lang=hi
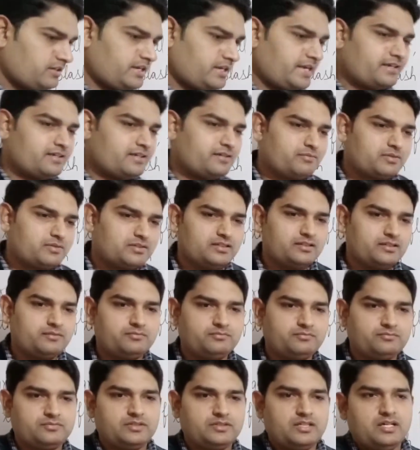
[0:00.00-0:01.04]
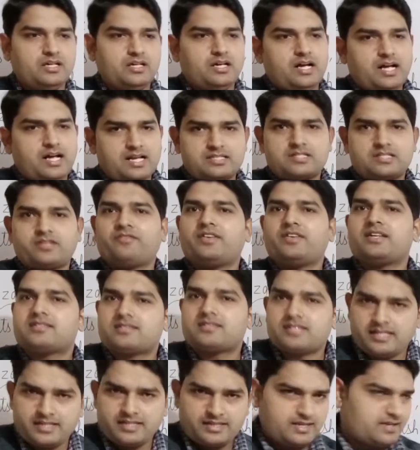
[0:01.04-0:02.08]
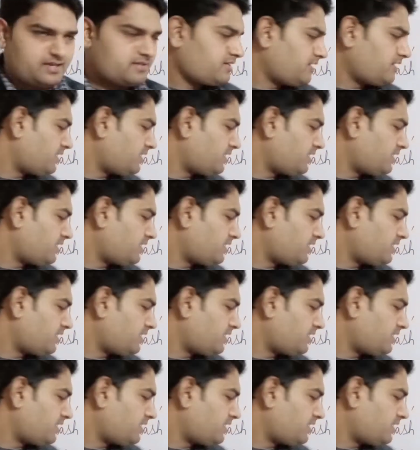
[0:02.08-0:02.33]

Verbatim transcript: लाइक मतलब अस्त व्यस्त तरीके से